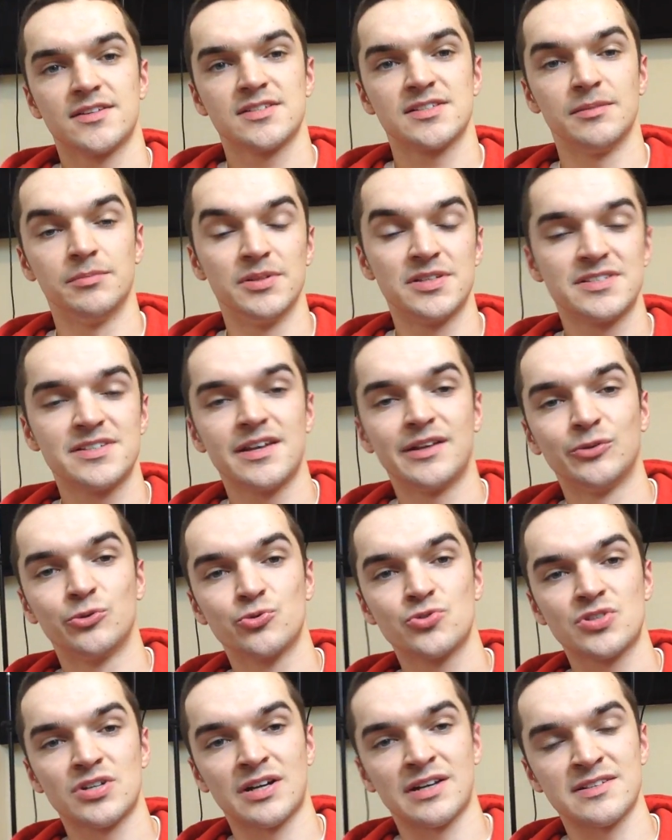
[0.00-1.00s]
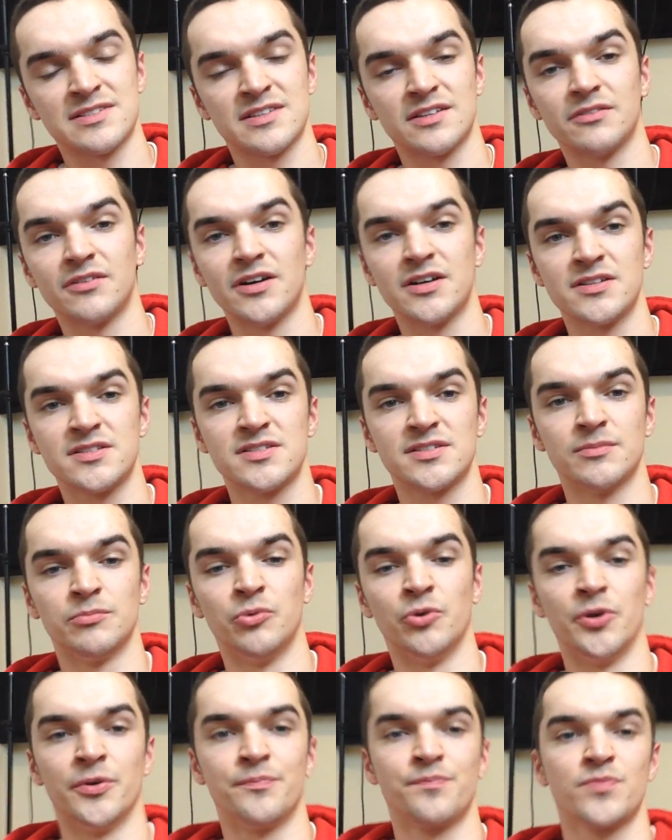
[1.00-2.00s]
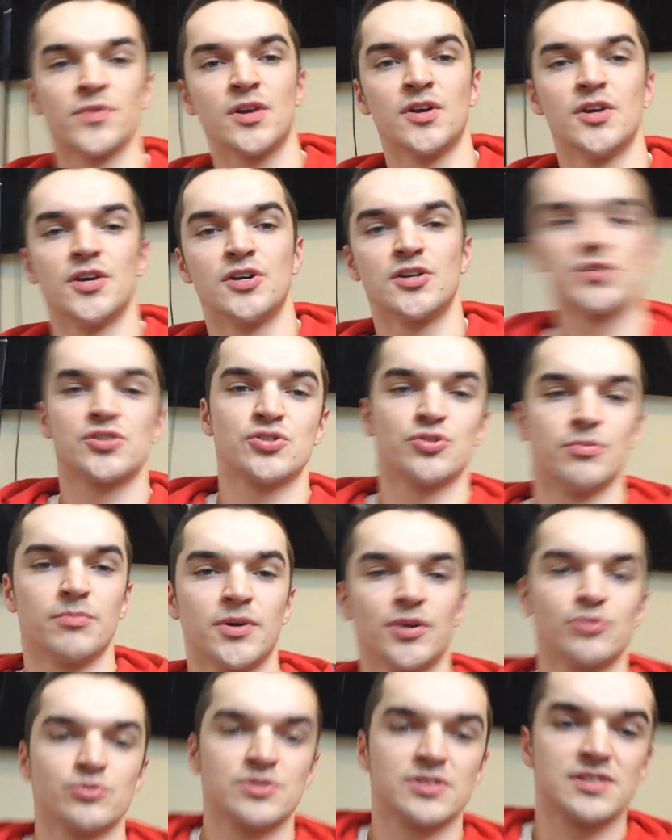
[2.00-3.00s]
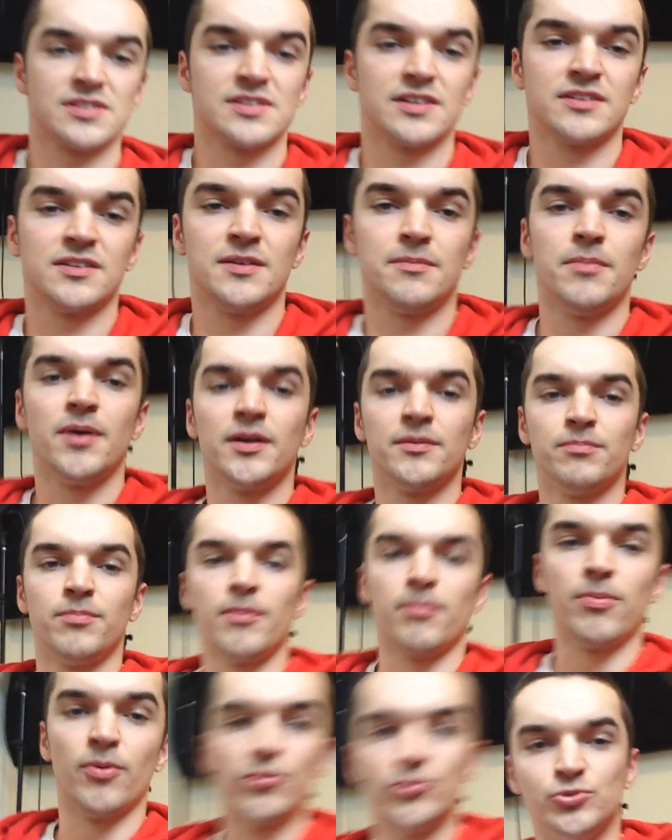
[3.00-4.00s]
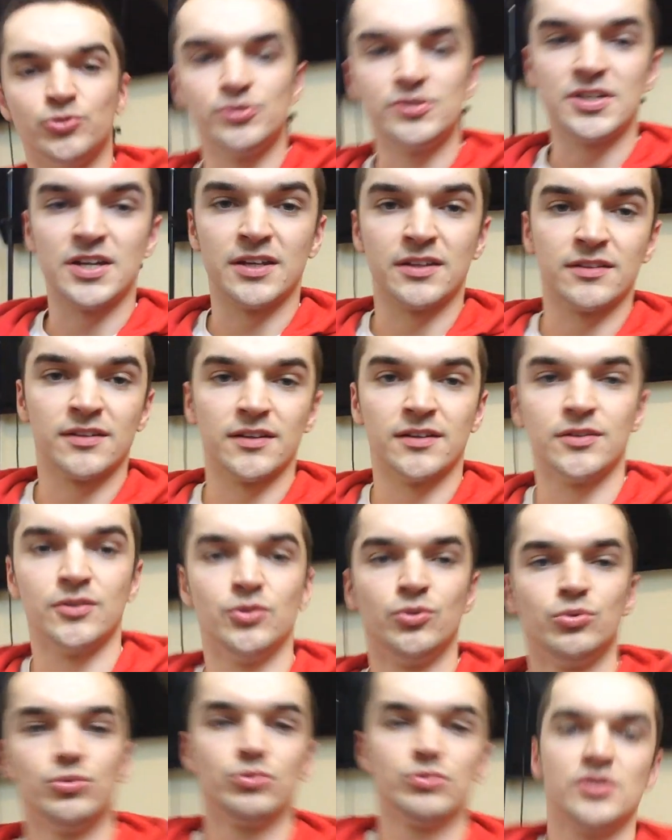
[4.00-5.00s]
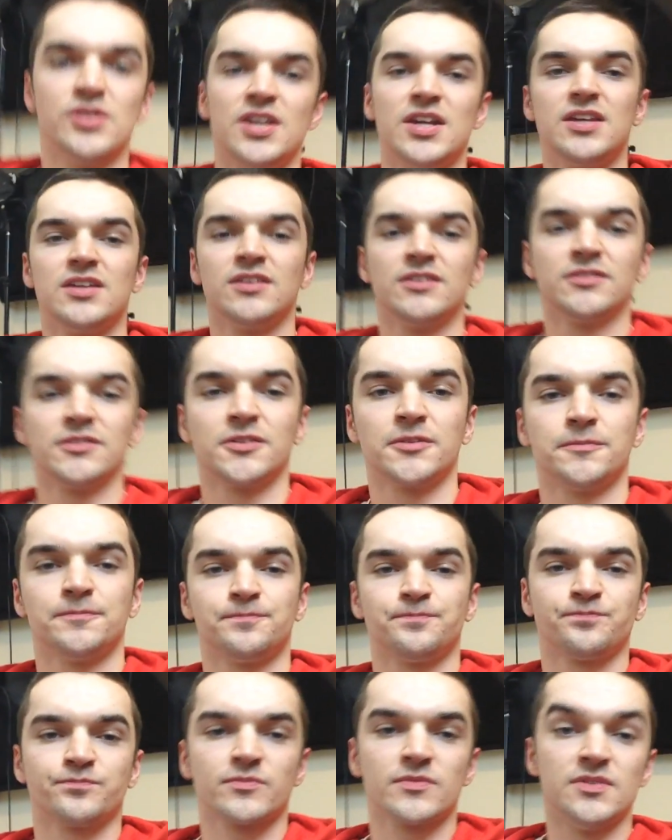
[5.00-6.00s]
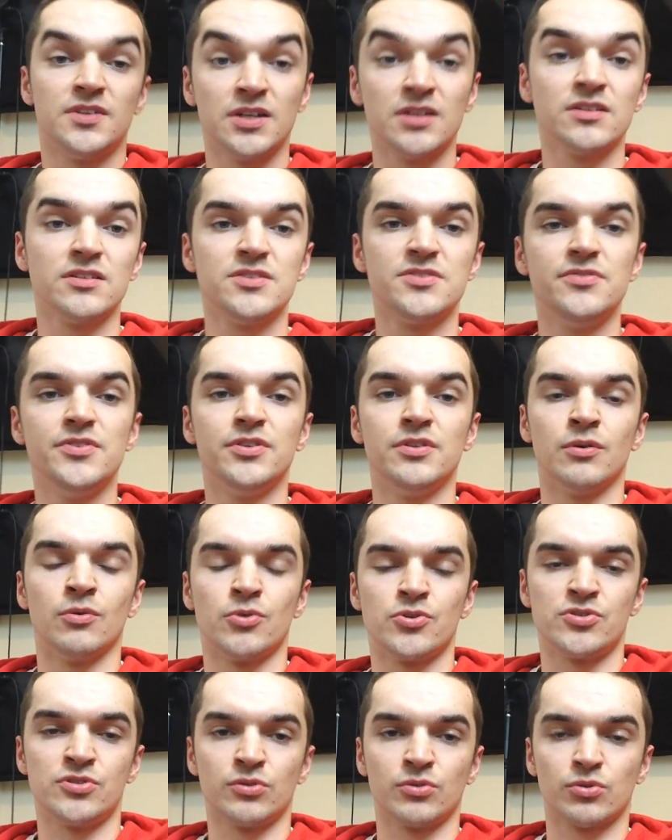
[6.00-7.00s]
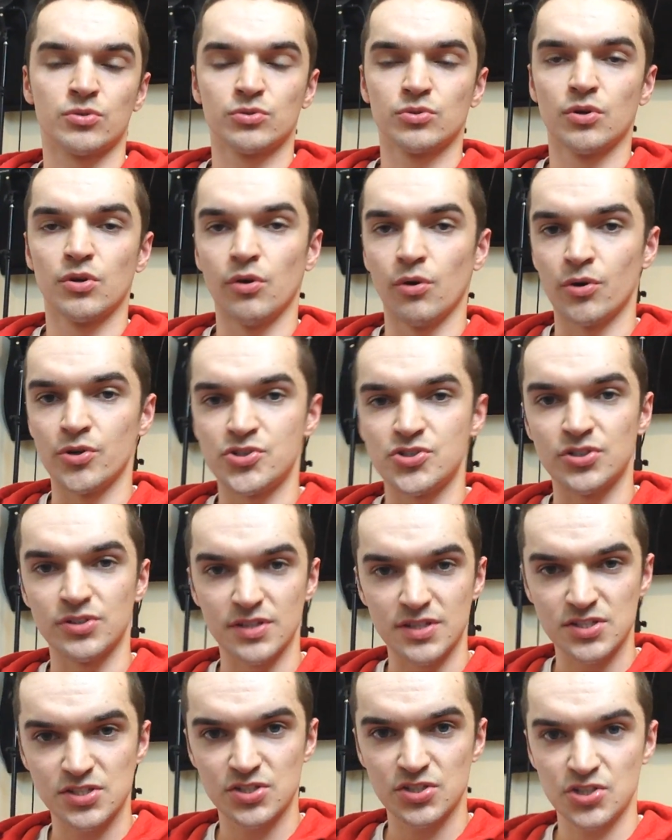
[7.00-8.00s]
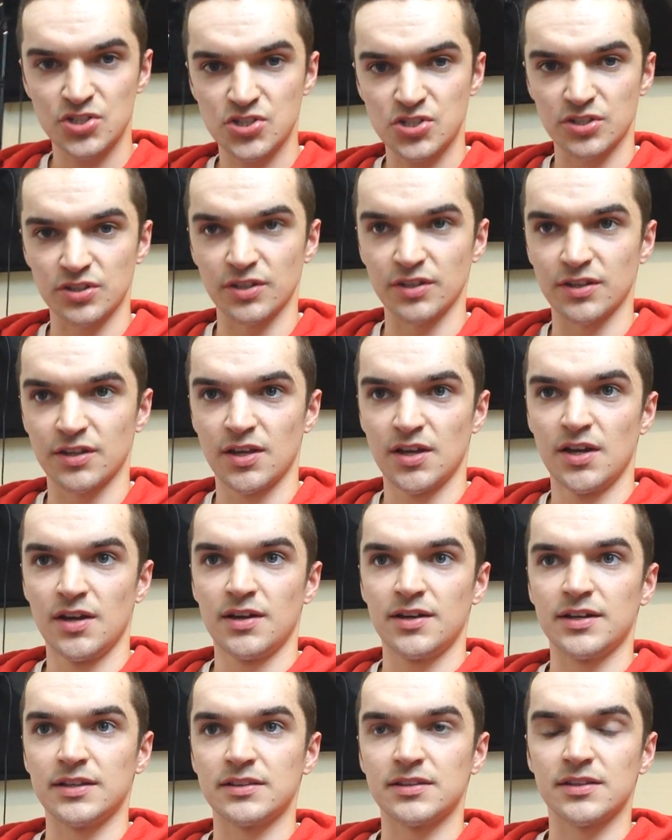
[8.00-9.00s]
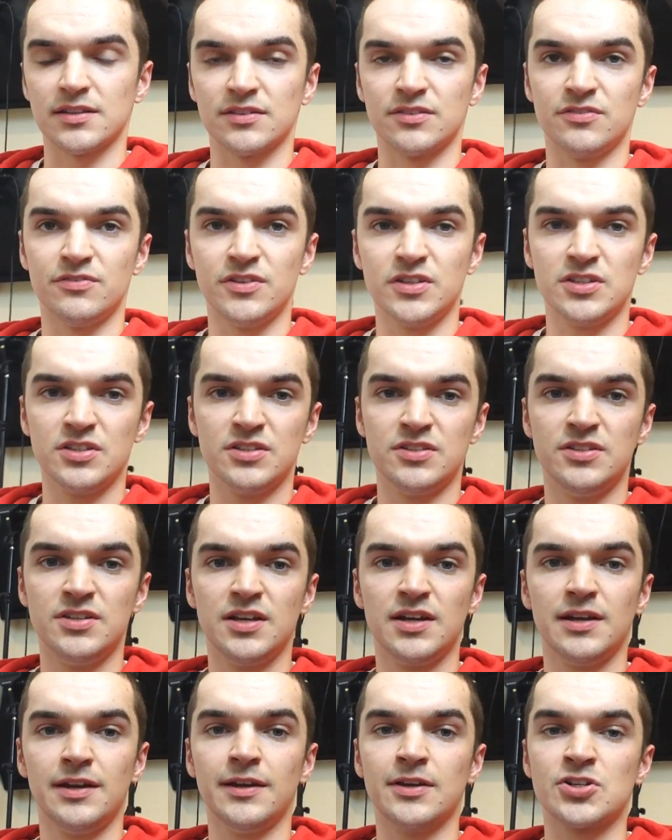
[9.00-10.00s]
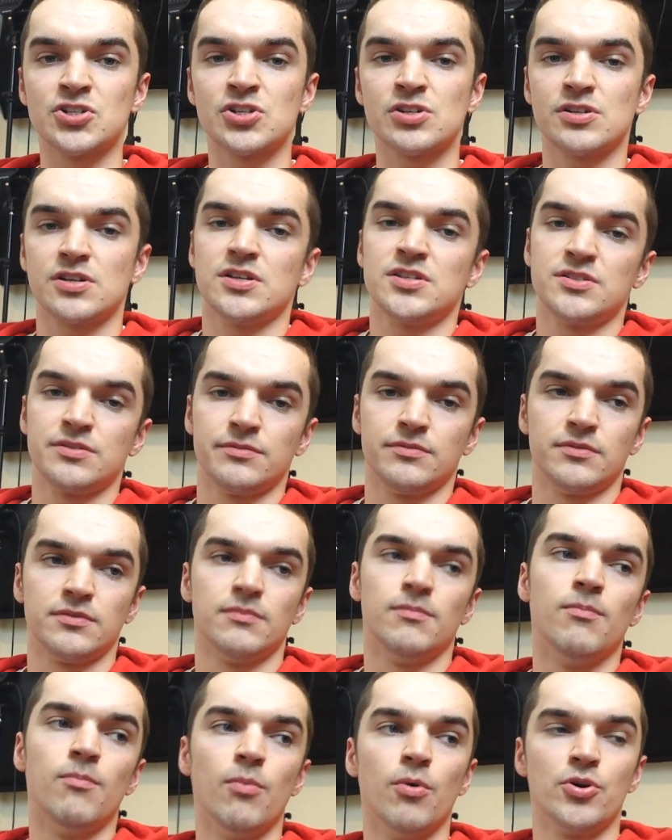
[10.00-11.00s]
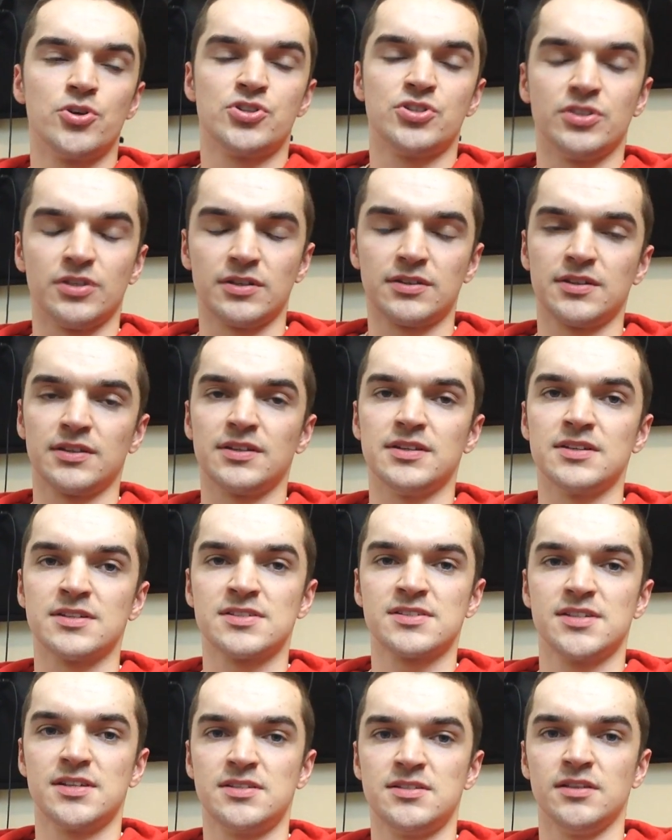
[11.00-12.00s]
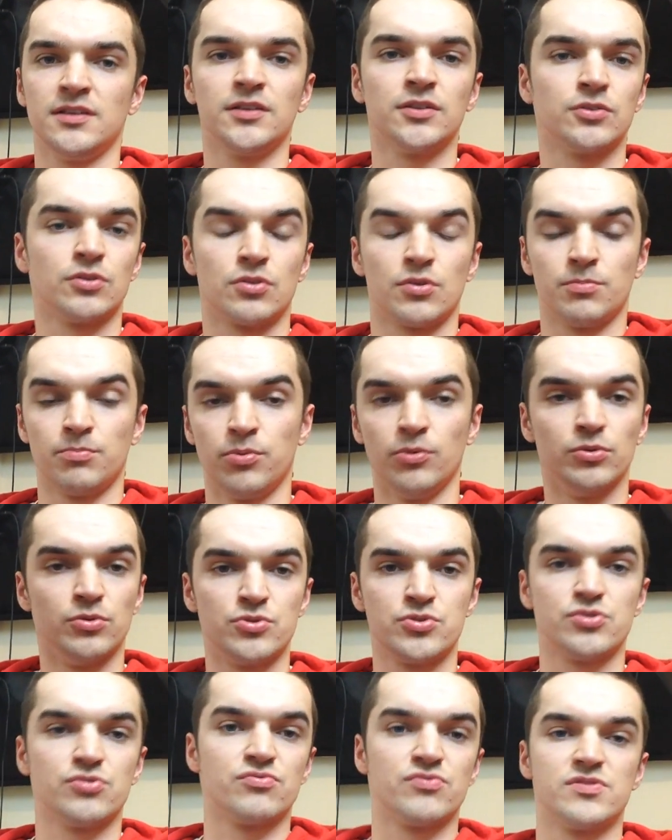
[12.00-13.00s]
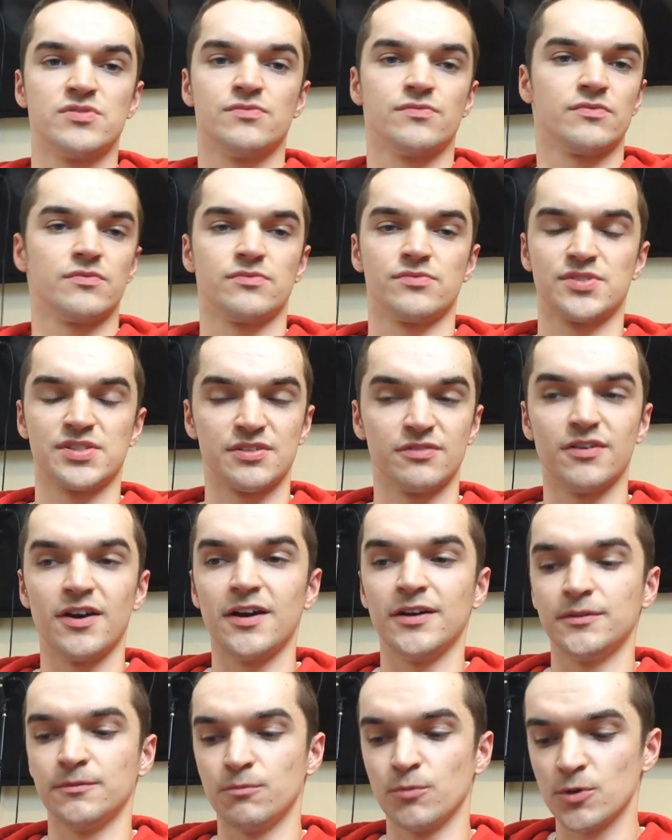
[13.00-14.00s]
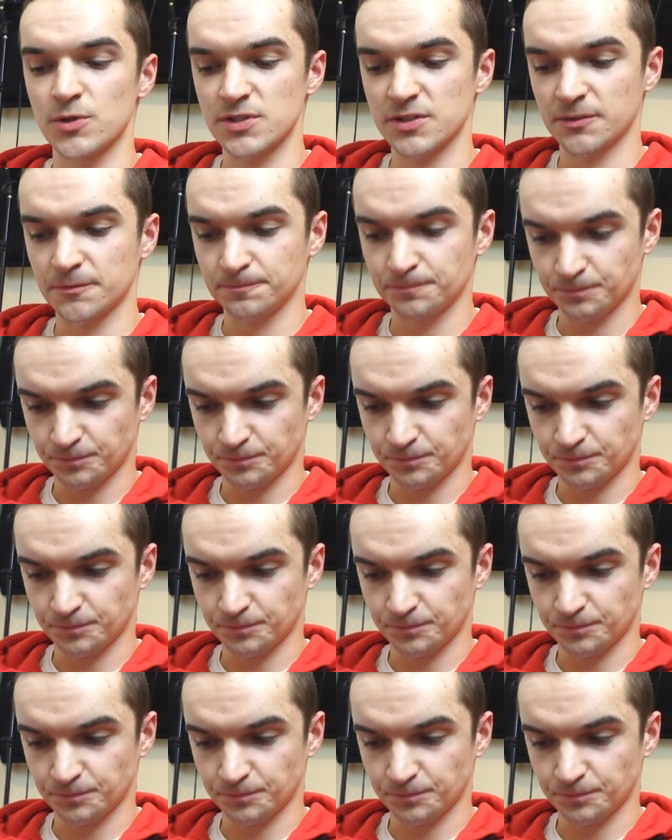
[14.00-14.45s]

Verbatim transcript: «Соблазняй лучших, оставаясь собой». Что могу сказать, ребят, по поводу тренинга? Ну, тренинг, тренинг действительно очень крутой, очень насыщенный. Это две недели, шесть мощных таких сессий, которые полностью взрывают мозг.